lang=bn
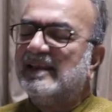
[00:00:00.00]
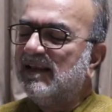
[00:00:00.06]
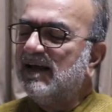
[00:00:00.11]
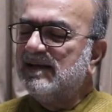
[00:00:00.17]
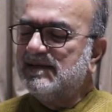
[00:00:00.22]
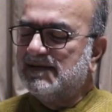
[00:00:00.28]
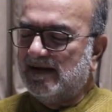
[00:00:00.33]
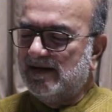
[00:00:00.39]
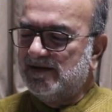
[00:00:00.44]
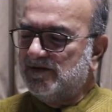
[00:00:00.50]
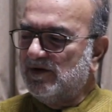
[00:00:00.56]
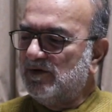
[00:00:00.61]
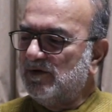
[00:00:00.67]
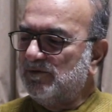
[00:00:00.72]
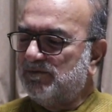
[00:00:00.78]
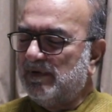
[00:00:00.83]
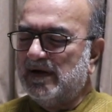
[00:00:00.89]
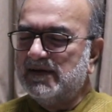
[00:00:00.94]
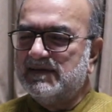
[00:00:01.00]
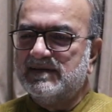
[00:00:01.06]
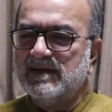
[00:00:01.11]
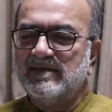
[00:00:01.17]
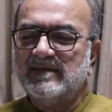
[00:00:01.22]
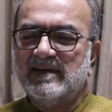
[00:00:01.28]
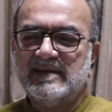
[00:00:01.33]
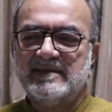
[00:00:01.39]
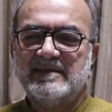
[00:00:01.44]
না যারা যখন পার্ট
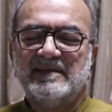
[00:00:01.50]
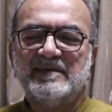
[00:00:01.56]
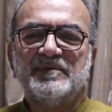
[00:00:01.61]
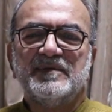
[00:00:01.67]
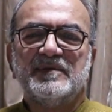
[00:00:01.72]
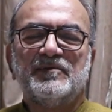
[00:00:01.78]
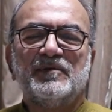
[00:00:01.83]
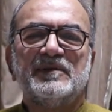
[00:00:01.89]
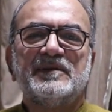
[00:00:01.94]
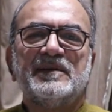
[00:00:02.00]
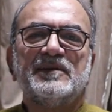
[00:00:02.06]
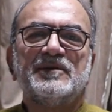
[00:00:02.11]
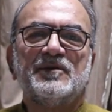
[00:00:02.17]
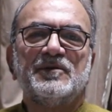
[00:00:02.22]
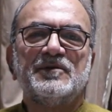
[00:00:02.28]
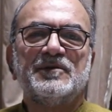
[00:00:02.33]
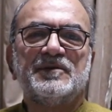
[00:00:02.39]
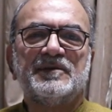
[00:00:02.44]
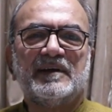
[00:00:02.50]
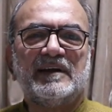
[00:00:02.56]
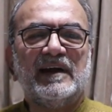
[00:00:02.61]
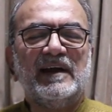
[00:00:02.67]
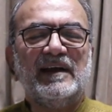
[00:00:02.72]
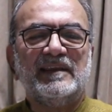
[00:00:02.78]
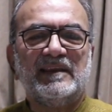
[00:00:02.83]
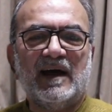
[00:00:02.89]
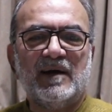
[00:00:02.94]
টাইম রাজনীতিবিদ বলতেন তখনও তারা
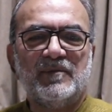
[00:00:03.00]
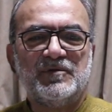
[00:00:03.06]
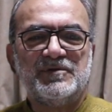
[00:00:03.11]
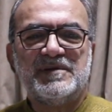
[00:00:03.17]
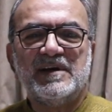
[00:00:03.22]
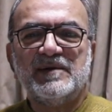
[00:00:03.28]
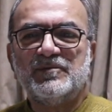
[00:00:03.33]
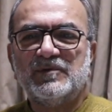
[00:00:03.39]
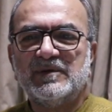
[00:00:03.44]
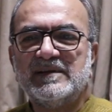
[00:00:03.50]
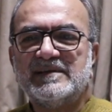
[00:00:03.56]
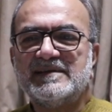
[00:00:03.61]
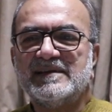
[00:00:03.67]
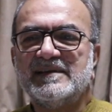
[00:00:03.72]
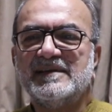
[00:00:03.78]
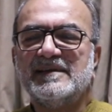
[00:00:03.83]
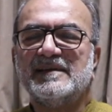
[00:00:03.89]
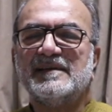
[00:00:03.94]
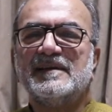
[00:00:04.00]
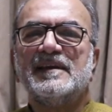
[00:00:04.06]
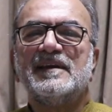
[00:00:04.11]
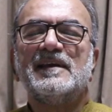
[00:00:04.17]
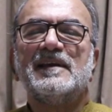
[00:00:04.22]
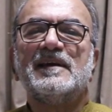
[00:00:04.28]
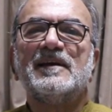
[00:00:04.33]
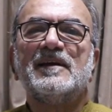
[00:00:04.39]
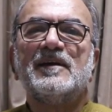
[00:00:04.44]
না বুঝেই বলেছেন
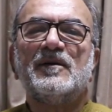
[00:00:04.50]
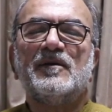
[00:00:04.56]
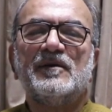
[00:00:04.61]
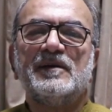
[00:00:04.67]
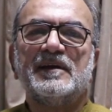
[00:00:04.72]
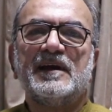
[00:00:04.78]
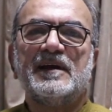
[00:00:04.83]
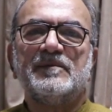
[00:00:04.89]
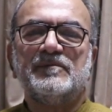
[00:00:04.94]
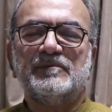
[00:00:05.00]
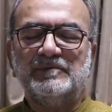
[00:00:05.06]
অনেকের